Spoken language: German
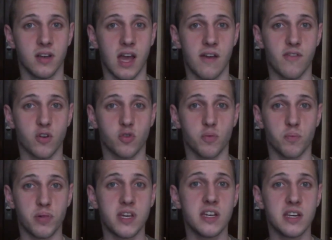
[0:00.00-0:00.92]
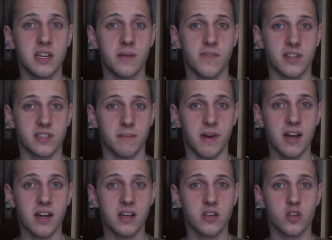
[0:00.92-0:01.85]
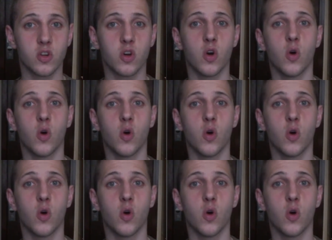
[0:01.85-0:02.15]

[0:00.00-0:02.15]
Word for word: einfach kopieren in dem, was er macht